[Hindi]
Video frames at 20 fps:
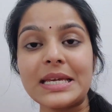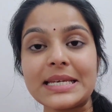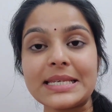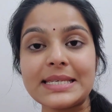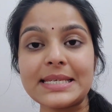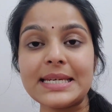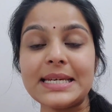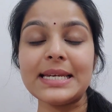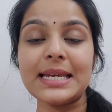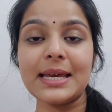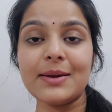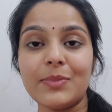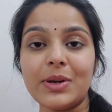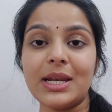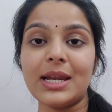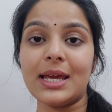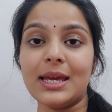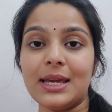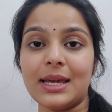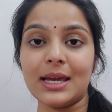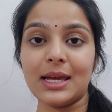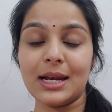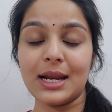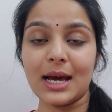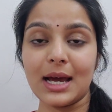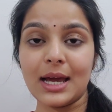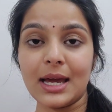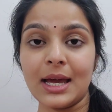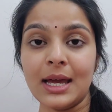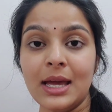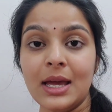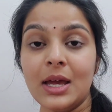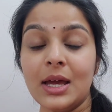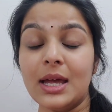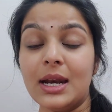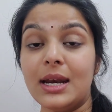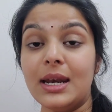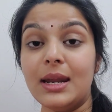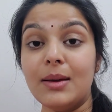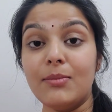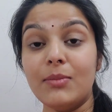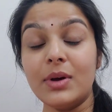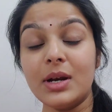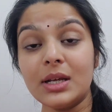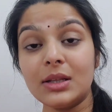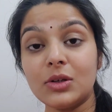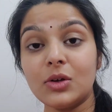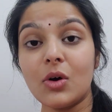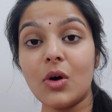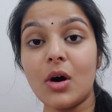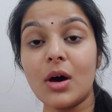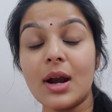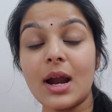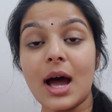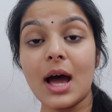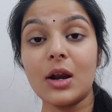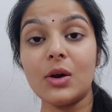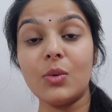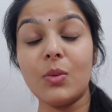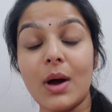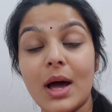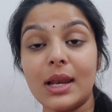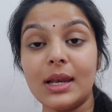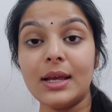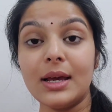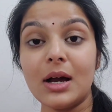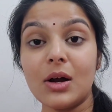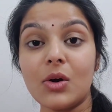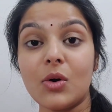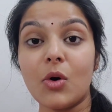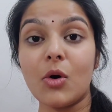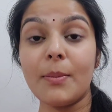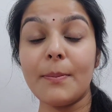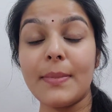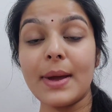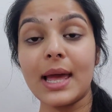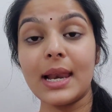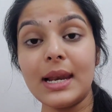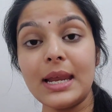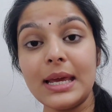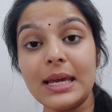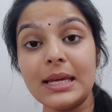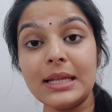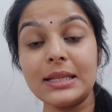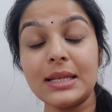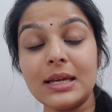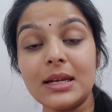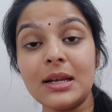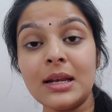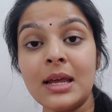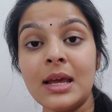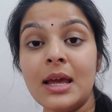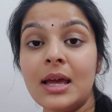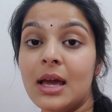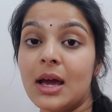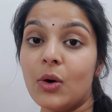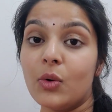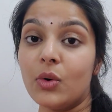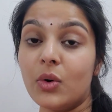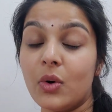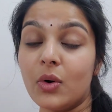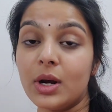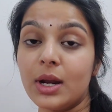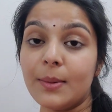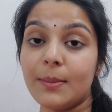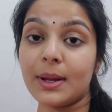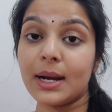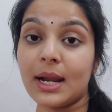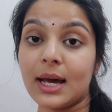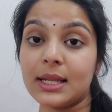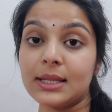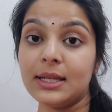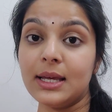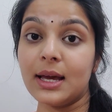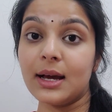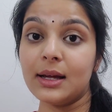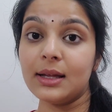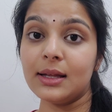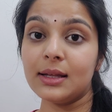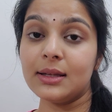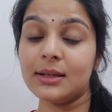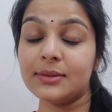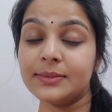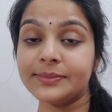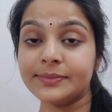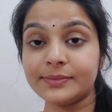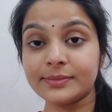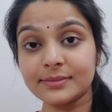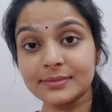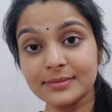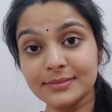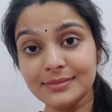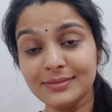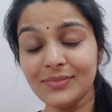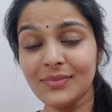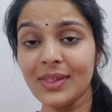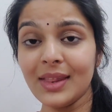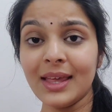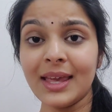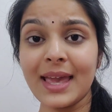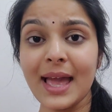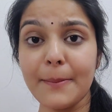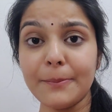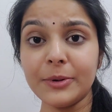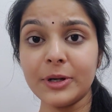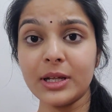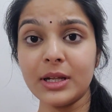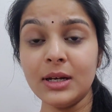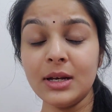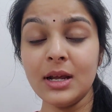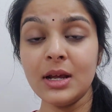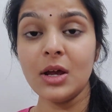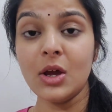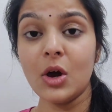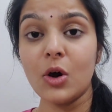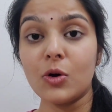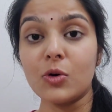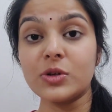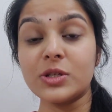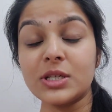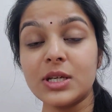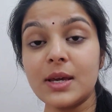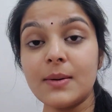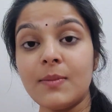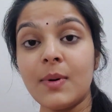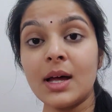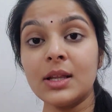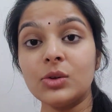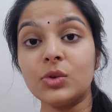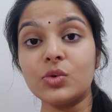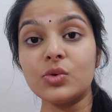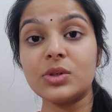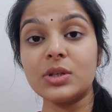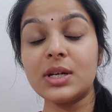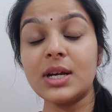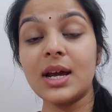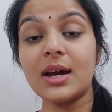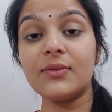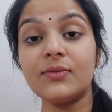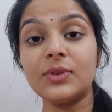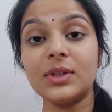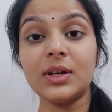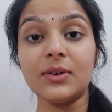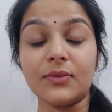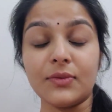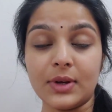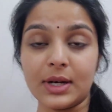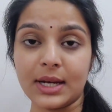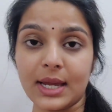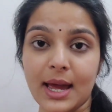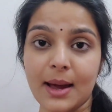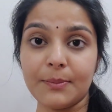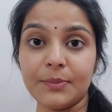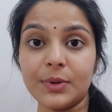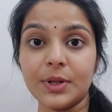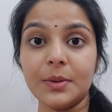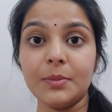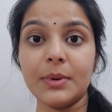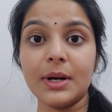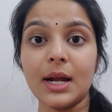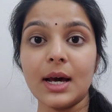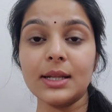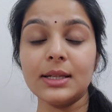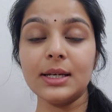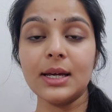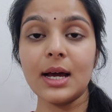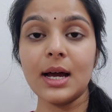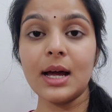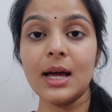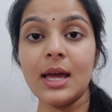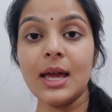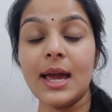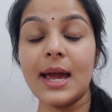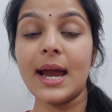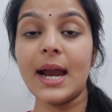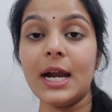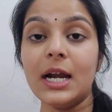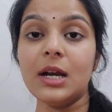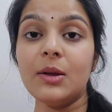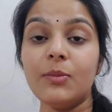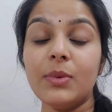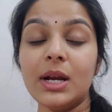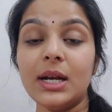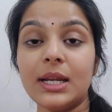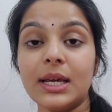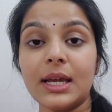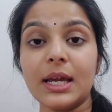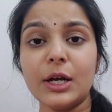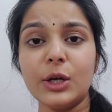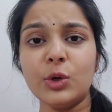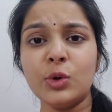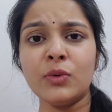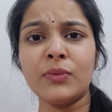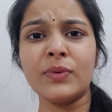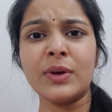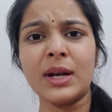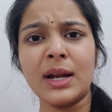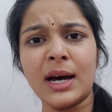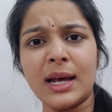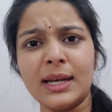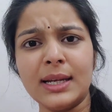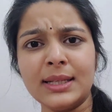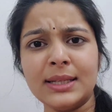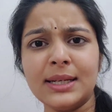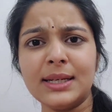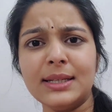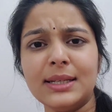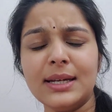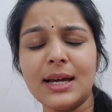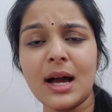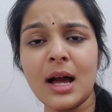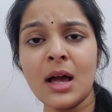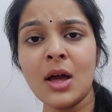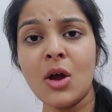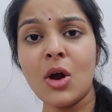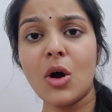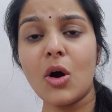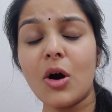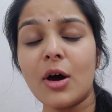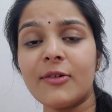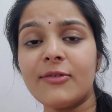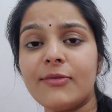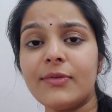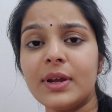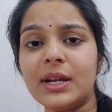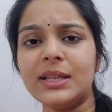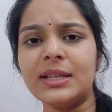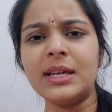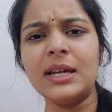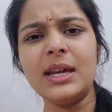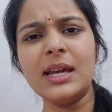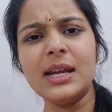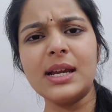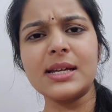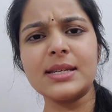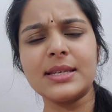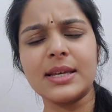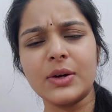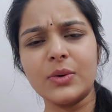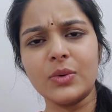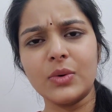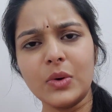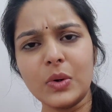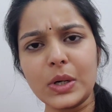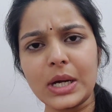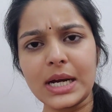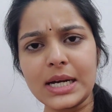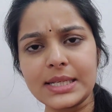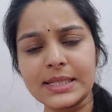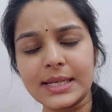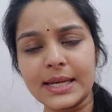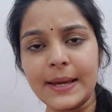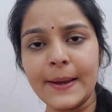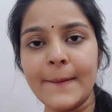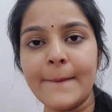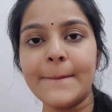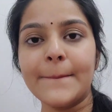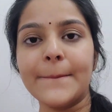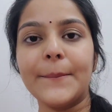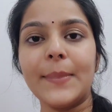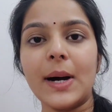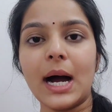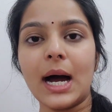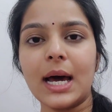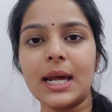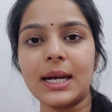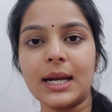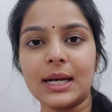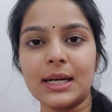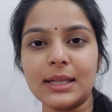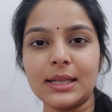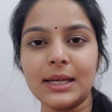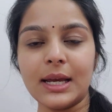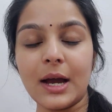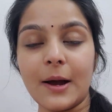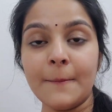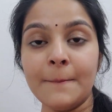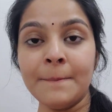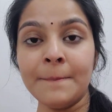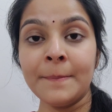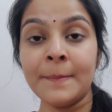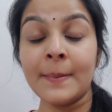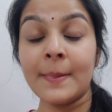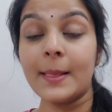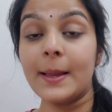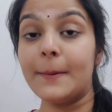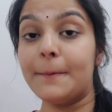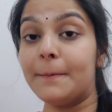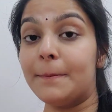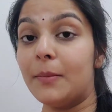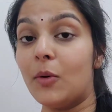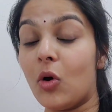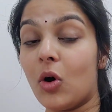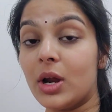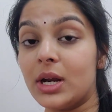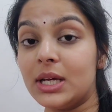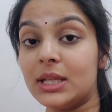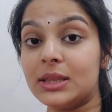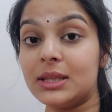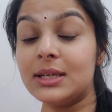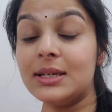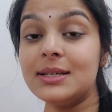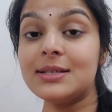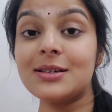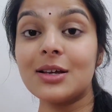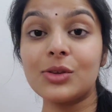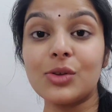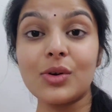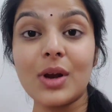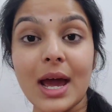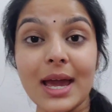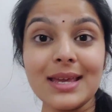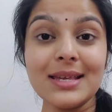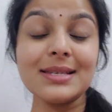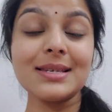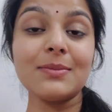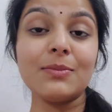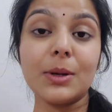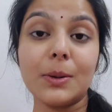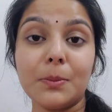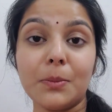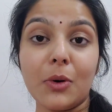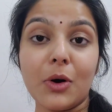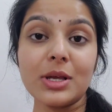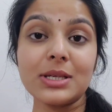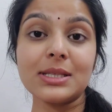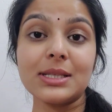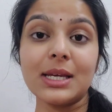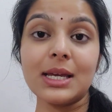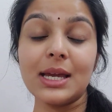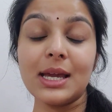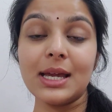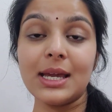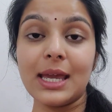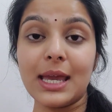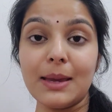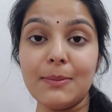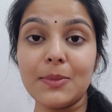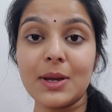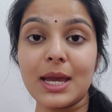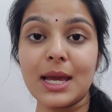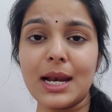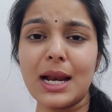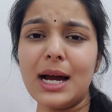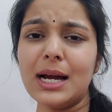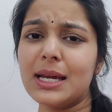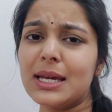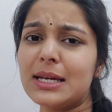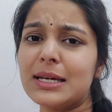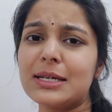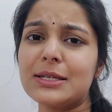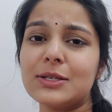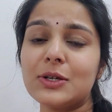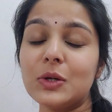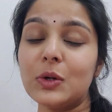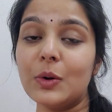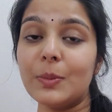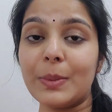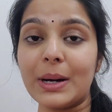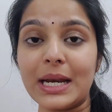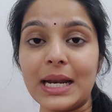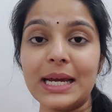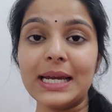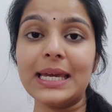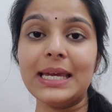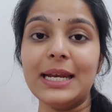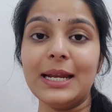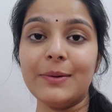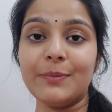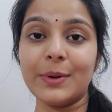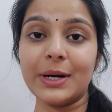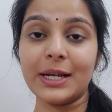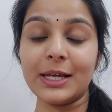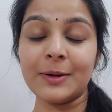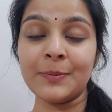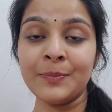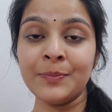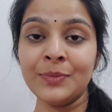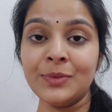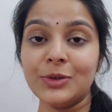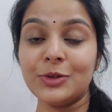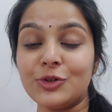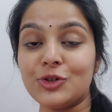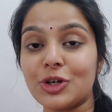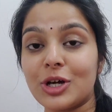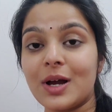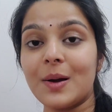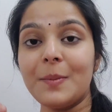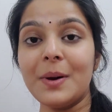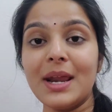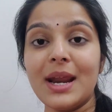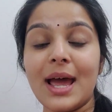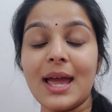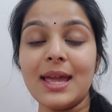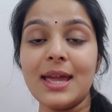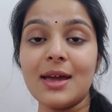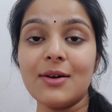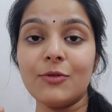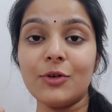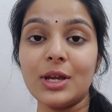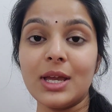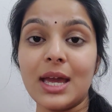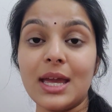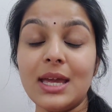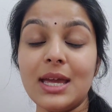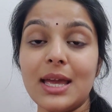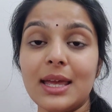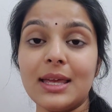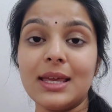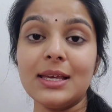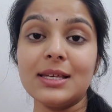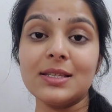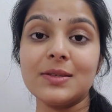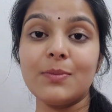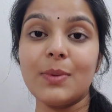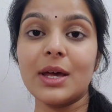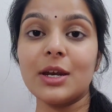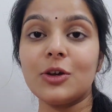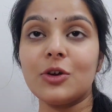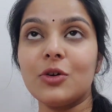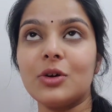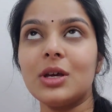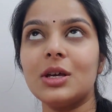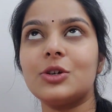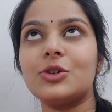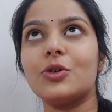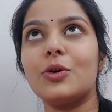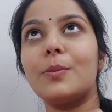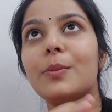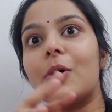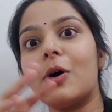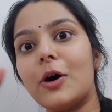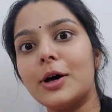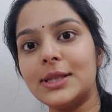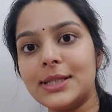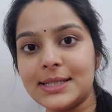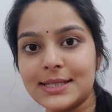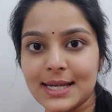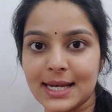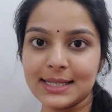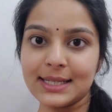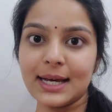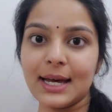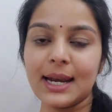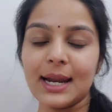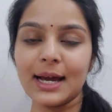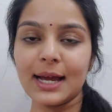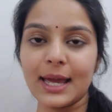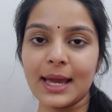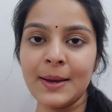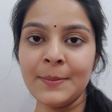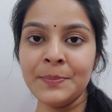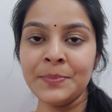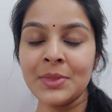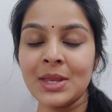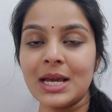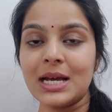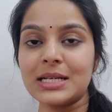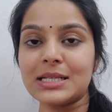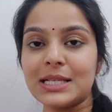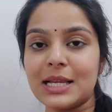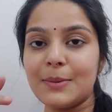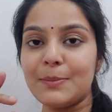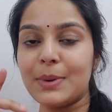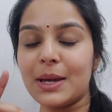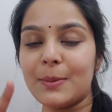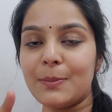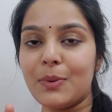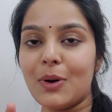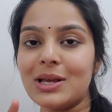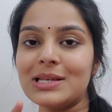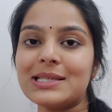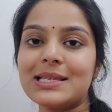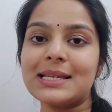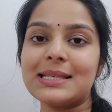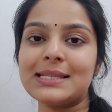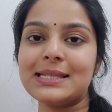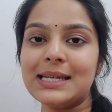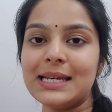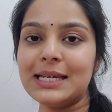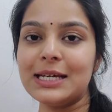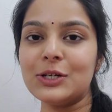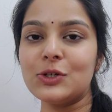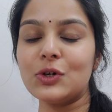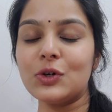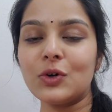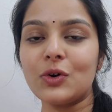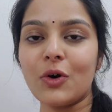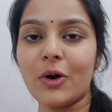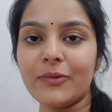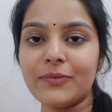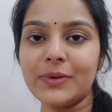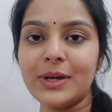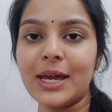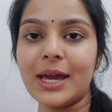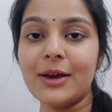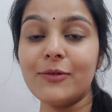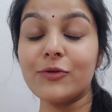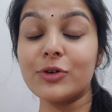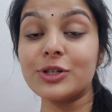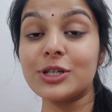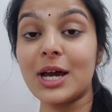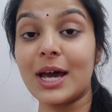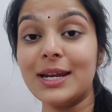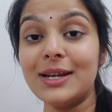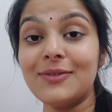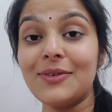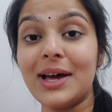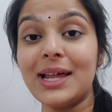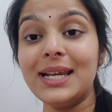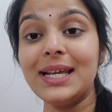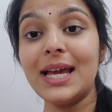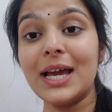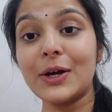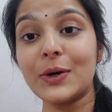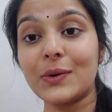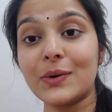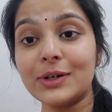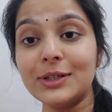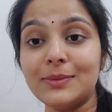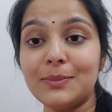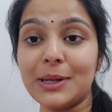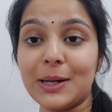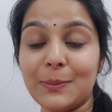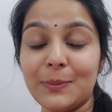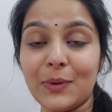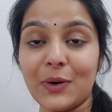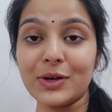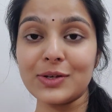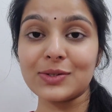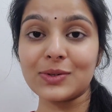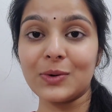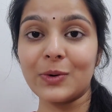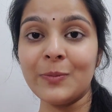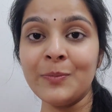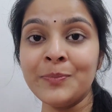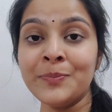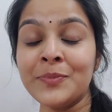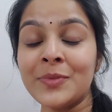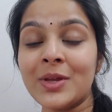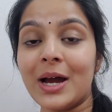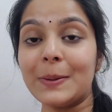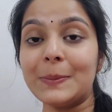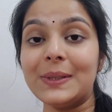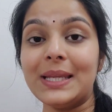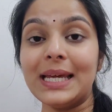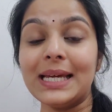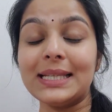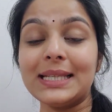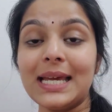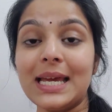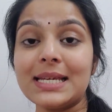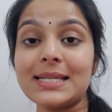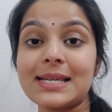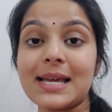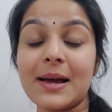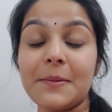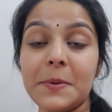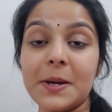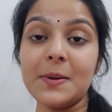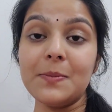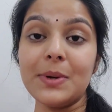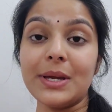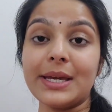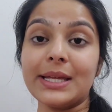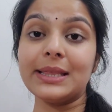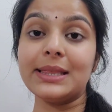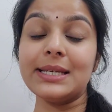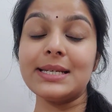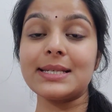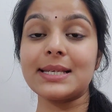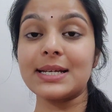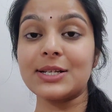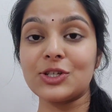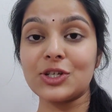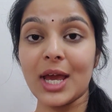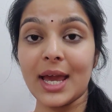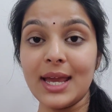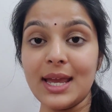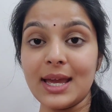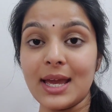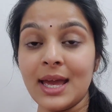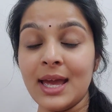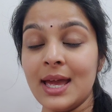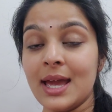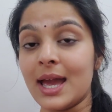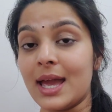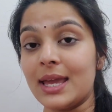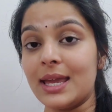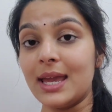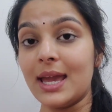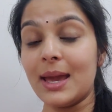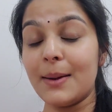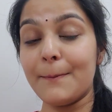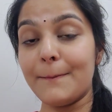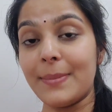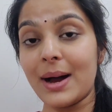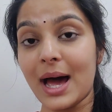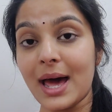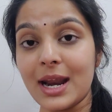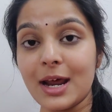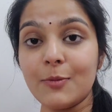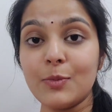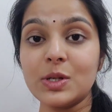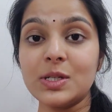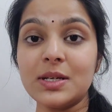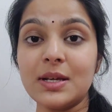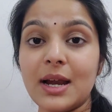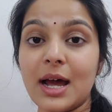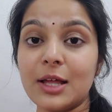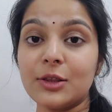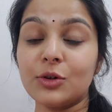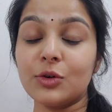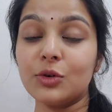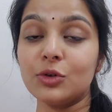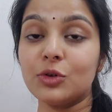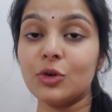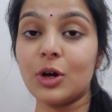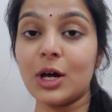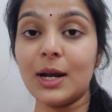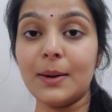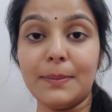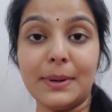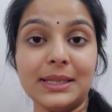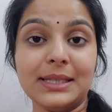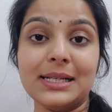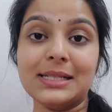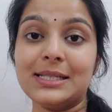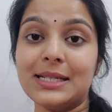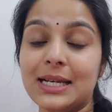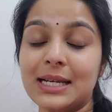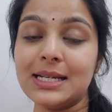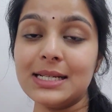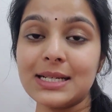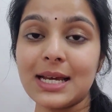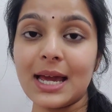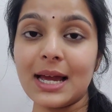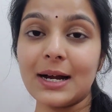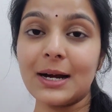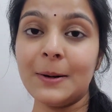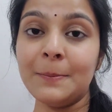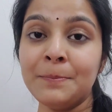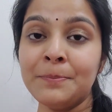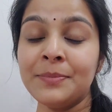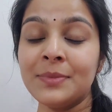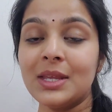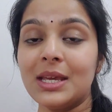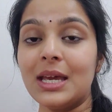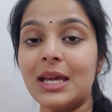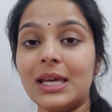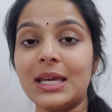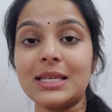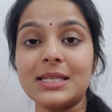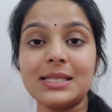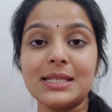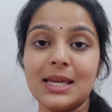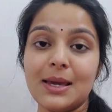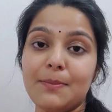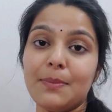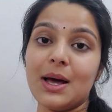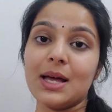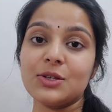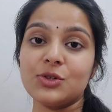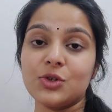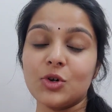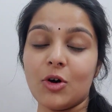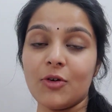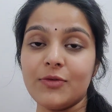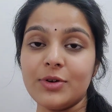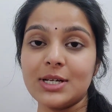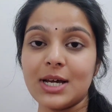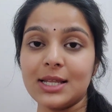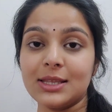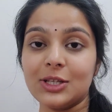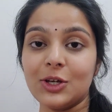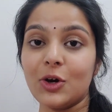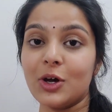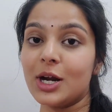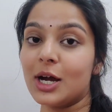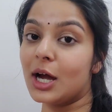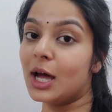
किसी ने भी नहीं खेला है निमृत कौर आलूवालिया को पहले ही दिन उन्होंने बना दिया कैप्टन उसके बाद दूसरे हफ्ते फिर कैप्टन बना दिया एंड में टिकट टू फिनाले दे दिया और फिर धीरे से उनको घर से बाहर कर दिया और इतनी चतुराई से बिग बॉस ने ये गेम खेला कि किसी को भनक ही नहीं पड़ी तो जो खबर आई है वो यही है कि इस बार क्योंकि शो बहुत ही ज़्यादा अलग है इसलिए बिग बॉस 16 की जो ट्रॉफी है वो जाने वाली है खुद बिग बॉस को अब देखते हैं इस खबर में कितनी सच्चाई है ये 12 बजे रात को तो कल पता चल ही जाएगा कि किसके पास ट्रॉफी जाती है और